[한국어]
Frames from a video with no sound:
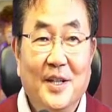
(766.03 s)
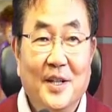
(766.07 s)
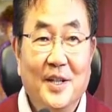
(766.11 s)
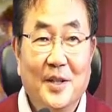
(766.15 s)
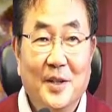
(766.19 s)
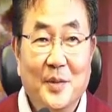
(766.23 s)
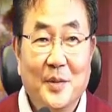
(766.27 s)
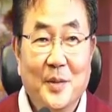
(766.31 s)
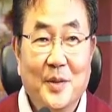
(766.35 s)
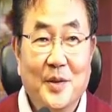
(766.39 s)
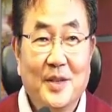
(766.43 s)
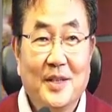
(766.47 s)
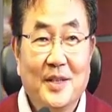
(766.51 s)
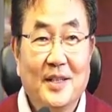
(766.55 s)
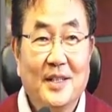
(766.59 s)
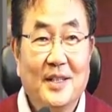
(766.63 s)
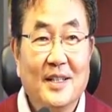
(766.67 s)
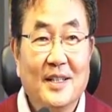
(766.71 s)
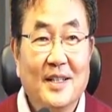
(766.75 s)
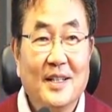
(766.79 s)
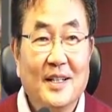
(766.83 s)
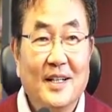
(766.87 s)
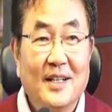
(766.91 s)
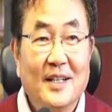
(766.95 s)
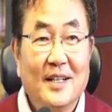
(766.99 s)
여러분 오늘
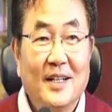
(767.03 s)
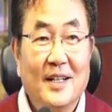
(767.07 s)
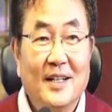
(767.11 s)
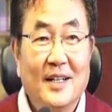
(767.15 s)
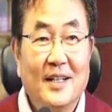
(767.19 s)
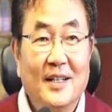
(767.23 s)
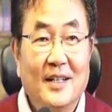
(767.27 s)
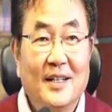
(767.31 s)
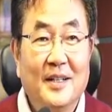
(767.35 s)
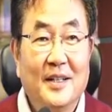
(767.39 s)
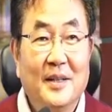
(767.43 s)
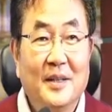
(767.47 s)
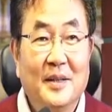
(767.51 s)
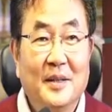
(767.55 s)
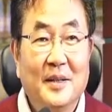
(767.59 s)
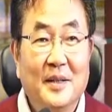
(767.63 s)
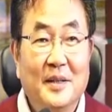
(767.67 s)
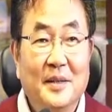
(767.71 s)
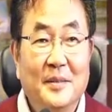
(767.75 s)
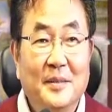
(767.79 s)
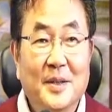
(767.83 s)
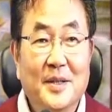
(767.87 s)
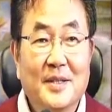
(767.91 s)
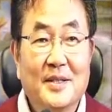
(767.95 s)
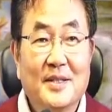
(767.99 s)

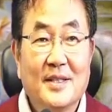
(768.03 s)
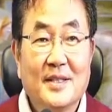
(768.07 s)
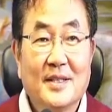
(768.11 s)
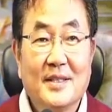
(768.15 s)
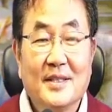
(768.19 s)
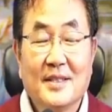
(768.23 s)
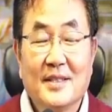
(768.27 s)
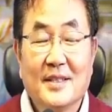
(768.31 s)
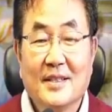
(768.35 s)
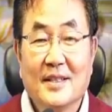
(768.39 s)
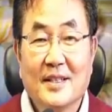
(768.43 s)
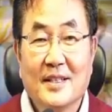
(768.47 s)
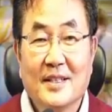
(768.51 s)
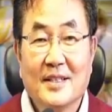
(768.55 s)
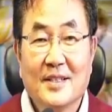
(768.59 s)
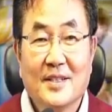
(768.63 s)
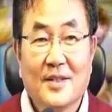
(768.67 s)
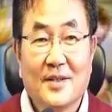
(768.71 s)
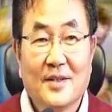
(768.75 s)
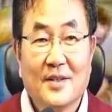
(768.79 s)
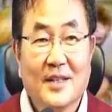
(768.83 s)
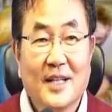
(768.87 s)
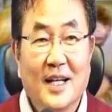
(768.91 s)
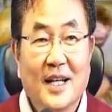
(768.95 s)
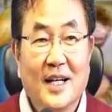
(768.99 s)
어, 멋진 예,
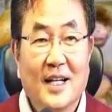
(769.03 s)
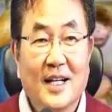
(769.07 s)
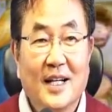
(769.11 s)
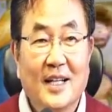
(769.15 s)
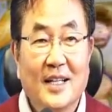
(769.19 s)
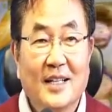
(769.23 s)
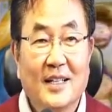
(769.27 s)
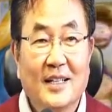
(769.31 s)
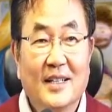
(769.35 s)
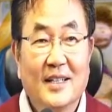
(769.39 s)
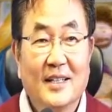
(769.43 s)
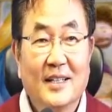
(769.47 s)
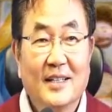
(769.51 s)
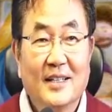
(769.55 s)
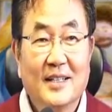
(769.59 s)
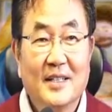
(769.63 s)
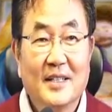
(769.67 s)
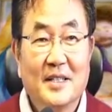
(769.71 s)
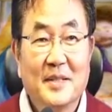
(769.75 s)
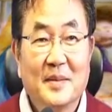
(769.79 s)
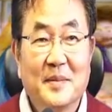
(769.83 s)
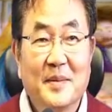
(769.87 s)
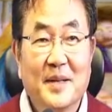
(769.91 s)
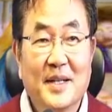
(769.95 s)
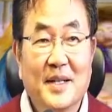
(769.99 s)
성탈
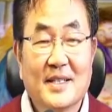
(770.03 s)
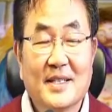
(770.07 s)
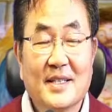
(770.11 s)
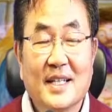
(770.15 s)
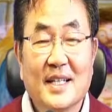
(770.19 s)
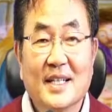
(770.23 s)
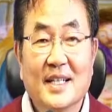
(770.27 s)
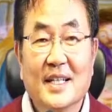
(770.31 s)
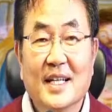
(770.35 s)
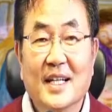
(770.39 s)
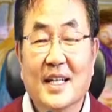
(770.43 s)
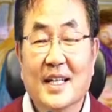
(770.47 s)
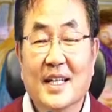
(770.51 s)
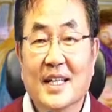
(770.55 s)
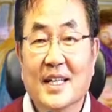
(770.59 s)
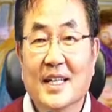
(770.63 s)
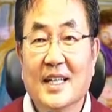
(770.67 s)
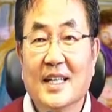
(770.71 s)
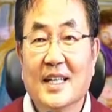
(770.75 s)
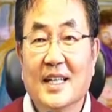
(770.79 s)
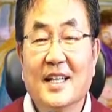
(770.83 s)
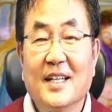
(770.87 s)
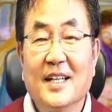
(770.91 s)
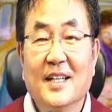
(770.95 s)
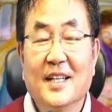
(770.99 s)
크리스마스의 이야기
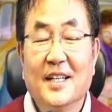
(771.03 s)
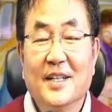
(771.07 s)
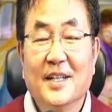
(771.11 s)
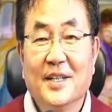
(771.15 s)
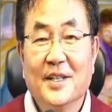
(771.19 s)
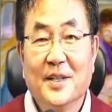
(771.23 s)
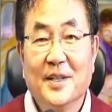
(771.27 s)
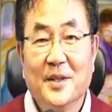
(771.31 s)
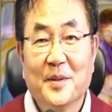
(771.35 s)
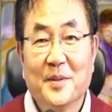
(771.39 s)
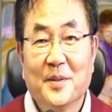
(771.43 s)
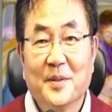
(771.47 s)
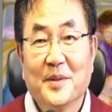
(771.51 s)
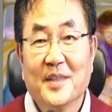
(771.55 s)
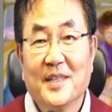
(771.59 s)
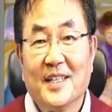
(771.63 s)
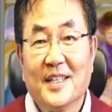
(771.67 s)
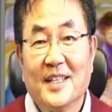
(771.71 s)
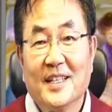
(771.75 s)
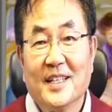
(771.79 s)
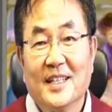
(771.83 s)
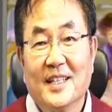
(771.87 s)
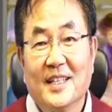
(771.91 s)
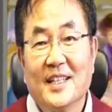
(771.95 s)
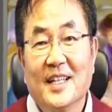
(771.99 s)

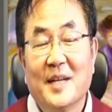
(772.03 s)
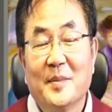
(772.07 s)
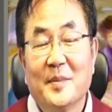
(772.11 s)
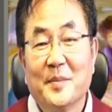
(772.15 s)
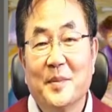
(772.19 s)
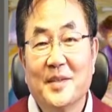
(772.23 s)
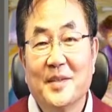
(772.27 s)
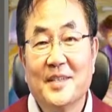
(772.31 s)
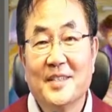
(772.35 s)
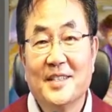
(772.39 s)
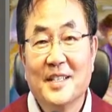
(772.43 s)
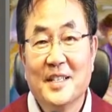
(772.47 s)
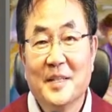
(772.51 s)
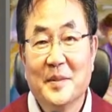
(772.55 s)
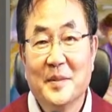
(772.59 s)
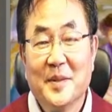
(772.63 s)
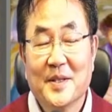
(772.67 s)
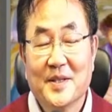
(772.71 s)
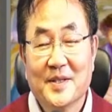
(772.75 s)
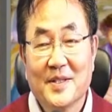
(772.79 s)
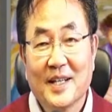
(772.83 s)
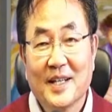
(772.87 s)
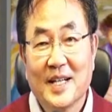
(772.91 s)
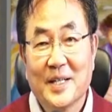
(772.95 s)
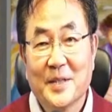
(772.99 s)
여러분들이 한번
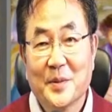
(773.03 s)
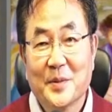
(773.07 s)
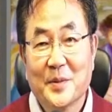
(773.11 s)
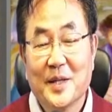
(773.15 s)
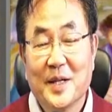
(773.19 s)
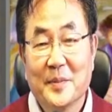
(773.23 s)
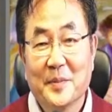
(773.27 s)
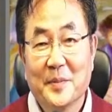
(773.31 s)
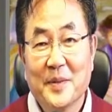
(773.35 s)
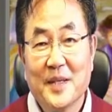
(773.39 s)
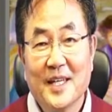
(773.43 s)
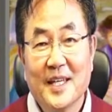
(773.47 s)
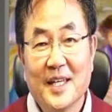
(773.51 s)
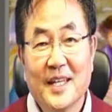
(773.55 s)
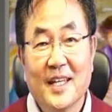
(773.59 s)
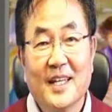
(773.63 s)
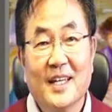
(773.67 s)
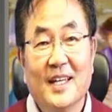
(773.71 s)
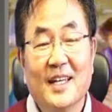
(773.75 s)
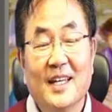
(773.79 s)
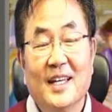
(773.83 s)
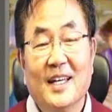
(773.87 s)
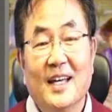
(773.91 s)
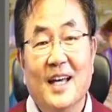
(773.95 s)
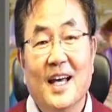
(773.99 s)
즐기면서 가족과 함께
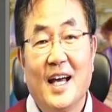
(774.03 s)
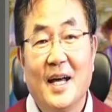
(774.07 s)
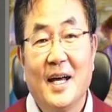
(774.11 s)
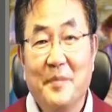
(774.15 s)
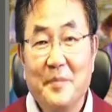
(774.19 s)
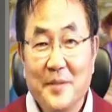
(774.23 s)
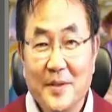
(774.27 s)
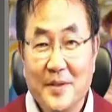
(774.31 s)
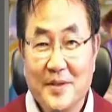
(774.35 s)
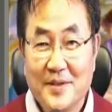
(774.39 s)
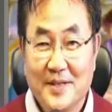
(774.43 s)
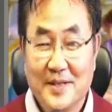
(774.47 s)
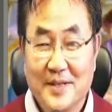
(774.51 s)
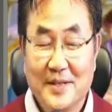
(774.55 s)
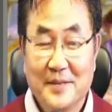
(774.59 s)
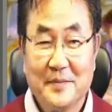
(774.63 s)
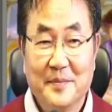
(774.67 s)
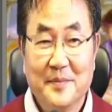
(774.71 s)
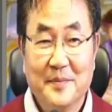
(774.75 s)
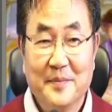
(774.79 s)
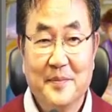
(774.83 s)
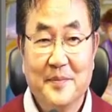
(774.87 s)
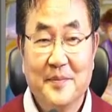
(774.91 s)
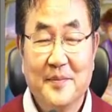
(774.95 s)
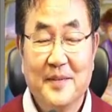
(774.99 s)
한 번쯤
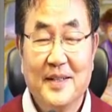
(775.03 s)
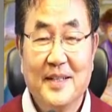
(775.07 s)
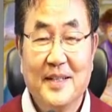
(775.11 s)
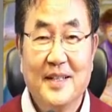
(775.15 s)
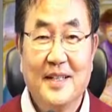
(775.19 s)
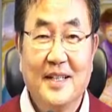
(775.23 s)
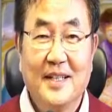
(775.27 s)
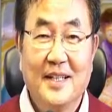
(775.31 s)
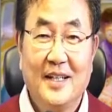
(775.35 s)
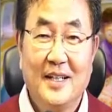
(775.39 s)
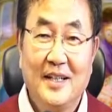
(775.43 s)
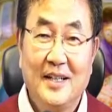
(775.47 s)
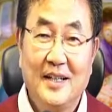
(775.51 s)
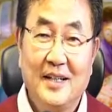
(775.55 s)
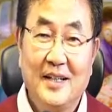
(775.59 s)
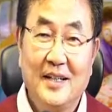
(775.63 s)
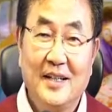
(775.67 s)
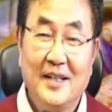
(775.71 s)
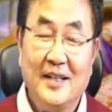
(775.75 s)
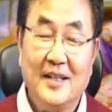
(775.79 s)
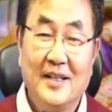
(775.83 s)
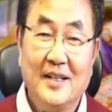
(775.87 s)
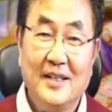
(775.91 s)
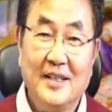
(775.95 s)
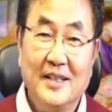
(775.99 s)

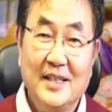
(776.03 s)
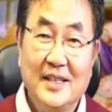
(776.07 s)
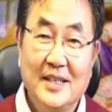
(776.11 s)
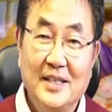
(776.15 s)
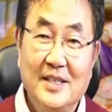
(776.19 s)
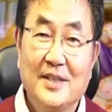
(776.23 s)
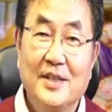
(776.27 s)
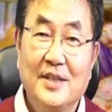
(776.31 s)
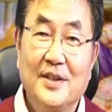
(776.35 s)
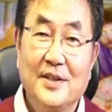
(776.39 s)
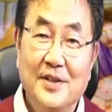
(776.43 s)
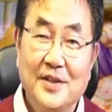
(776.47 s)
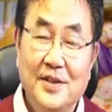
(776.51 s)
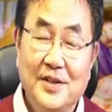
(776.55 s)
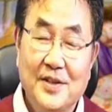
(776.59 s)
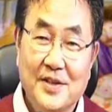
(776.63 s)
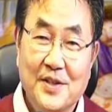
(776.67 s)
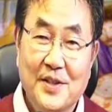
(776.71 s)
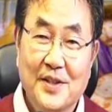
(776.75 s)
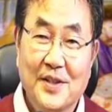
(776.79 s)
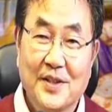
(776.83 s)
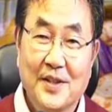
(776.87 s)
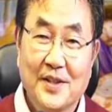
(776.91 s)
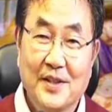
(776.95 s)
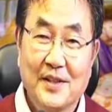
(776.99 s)
어, 2000년
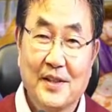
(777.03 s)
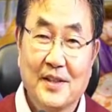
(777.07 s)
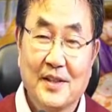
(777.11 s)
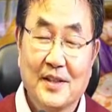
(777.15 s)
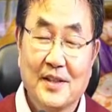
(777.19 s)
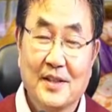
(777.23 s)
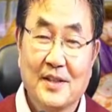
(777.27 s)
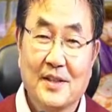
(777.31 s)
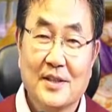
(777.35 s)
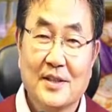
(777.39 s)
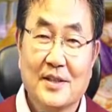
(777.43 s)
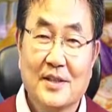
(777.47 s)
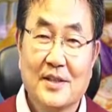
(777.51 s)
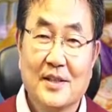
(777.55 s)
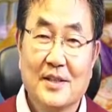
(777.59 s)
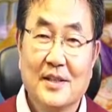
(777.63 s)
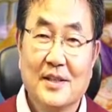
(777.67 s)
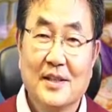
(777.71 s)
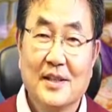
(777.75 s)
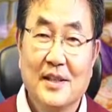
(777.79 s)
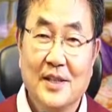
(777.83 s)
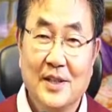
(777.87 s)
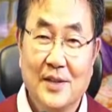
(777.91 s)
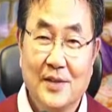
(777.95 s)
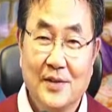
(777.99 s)
전
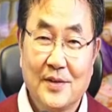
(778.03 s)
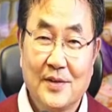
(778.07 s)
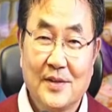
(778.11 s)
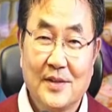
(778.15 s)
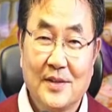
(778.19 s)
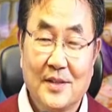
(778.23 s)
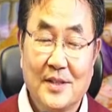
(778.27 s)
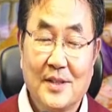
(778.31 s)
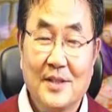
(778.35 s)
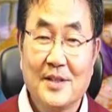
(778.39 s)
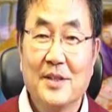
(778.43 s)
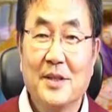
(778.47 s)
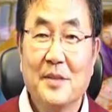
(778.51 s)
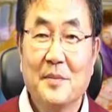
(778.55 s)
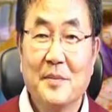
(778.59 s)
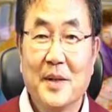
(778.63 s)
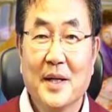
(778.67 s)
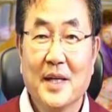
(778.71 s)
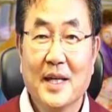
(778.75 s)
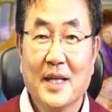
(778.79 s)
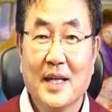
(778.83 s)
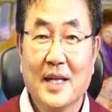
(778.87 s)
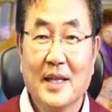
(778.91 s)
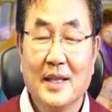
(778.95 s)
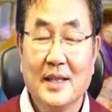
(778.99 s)
1억
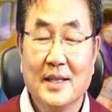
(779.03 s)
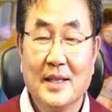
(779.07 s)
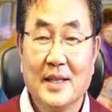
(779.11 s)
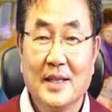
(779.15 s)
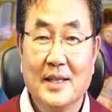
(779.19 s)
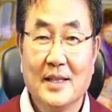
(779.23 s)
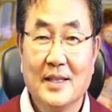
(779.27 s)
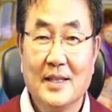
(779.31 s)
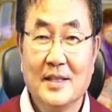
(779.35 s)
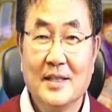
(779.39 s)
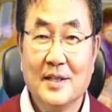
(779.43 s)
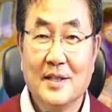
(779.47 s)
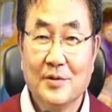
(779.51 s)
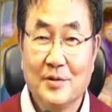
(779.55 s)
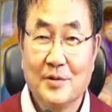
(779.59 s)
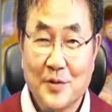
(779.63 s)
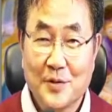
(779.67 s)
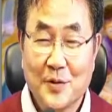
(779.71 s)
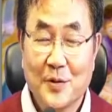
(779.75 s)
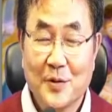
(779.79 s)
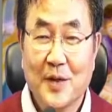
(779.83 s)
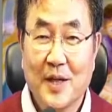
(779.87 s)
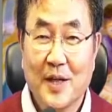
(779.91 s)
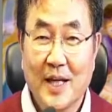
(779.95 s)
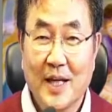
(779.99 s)
7천밖에 안 되던 지구촌에